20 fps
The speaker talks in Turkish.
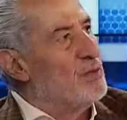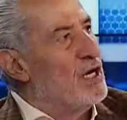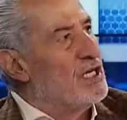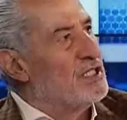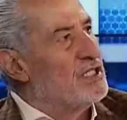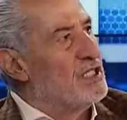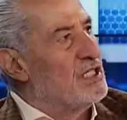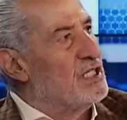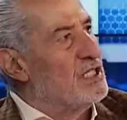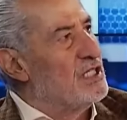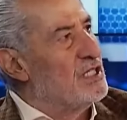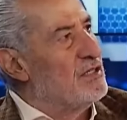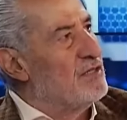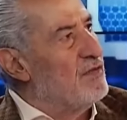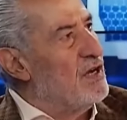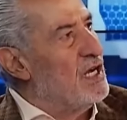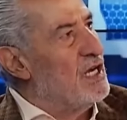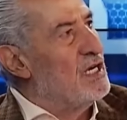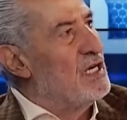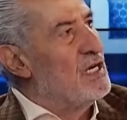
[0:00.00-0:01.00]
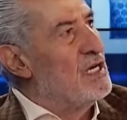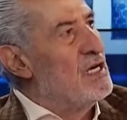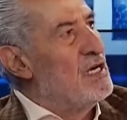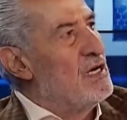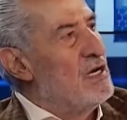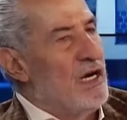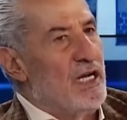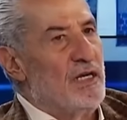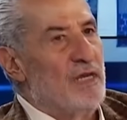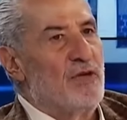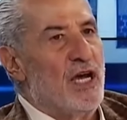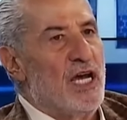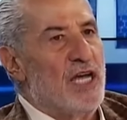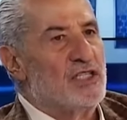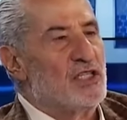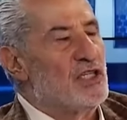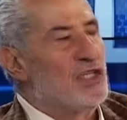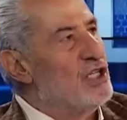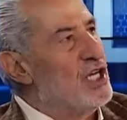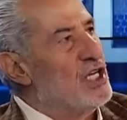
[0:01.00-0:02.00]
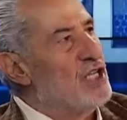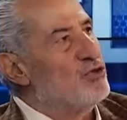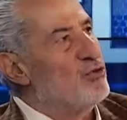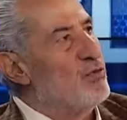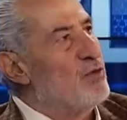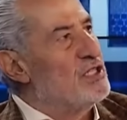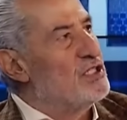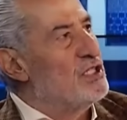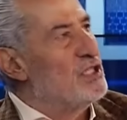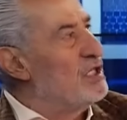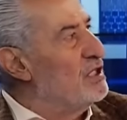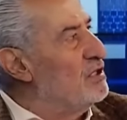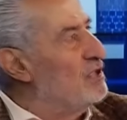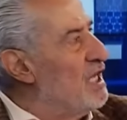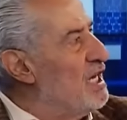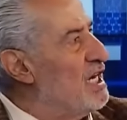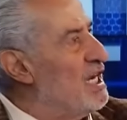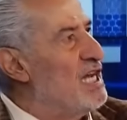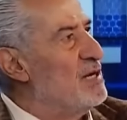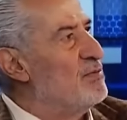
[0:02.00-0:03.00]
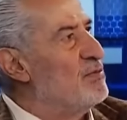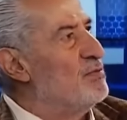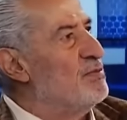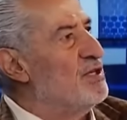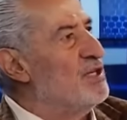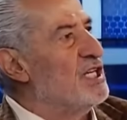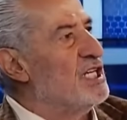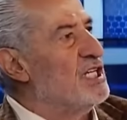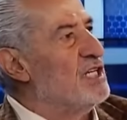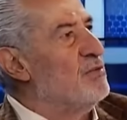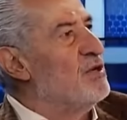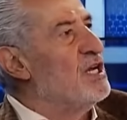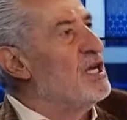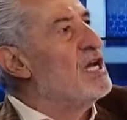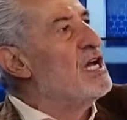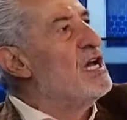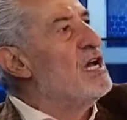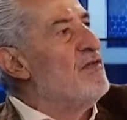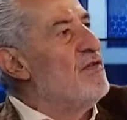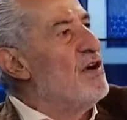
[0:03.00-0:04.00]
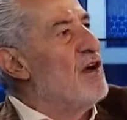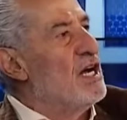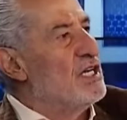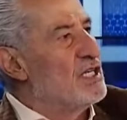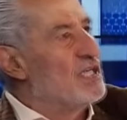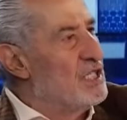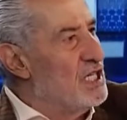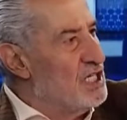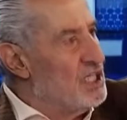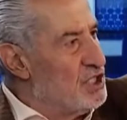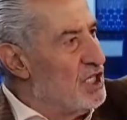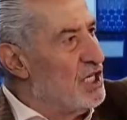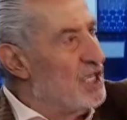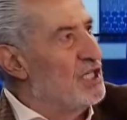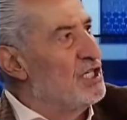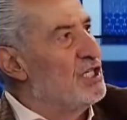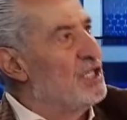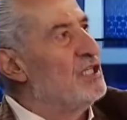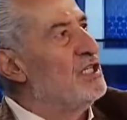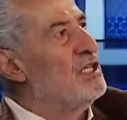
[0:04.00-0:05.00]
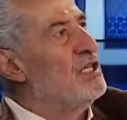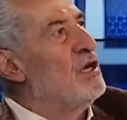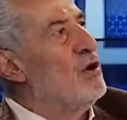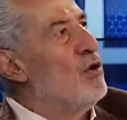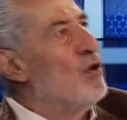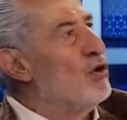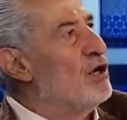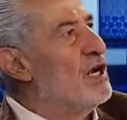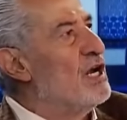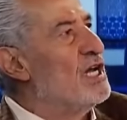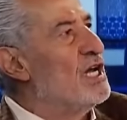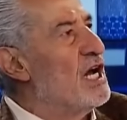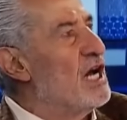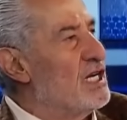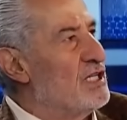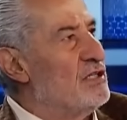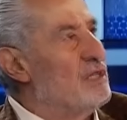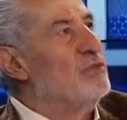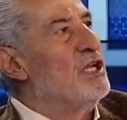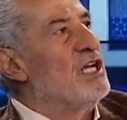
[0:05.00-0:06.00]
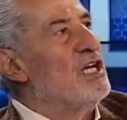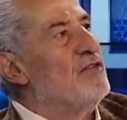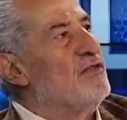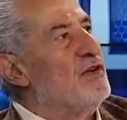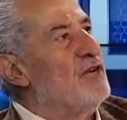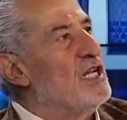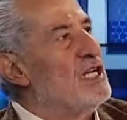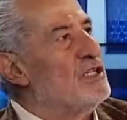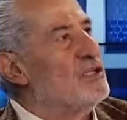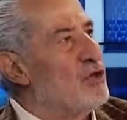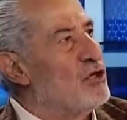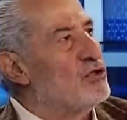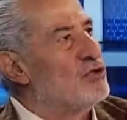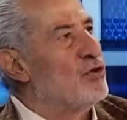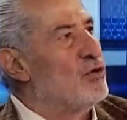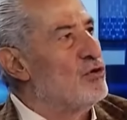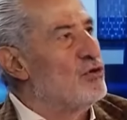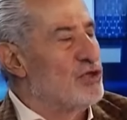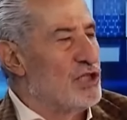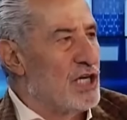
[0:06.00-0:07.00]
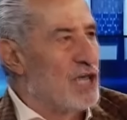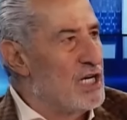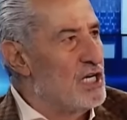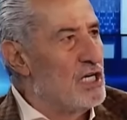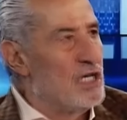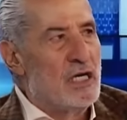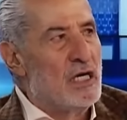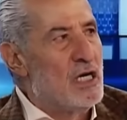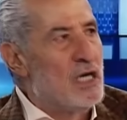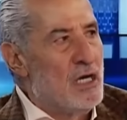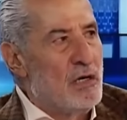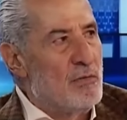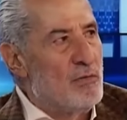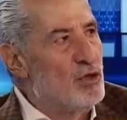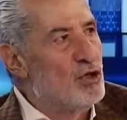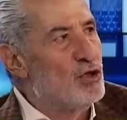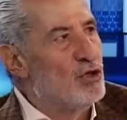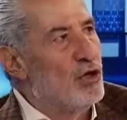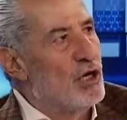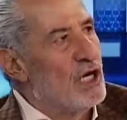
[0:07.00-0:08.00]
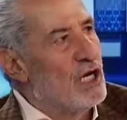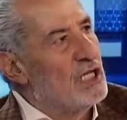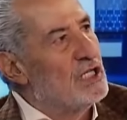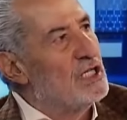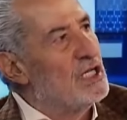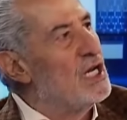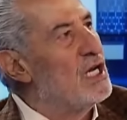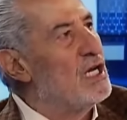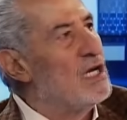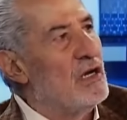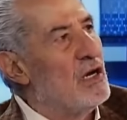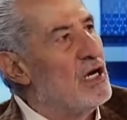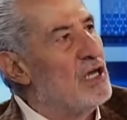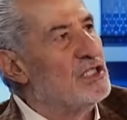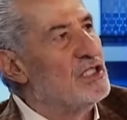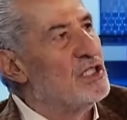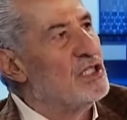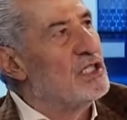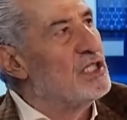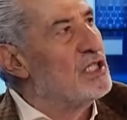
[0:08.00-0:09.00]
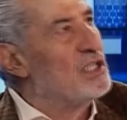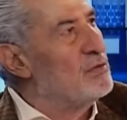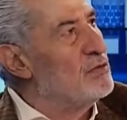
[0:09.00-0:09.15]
Aziz Yıldırım var. Anladın Eski tecrübesi, deneyimi, birikimi ve arkadaşlarının ona yardımları falan söz konusu. Yani büyük oranda az Yıldırım.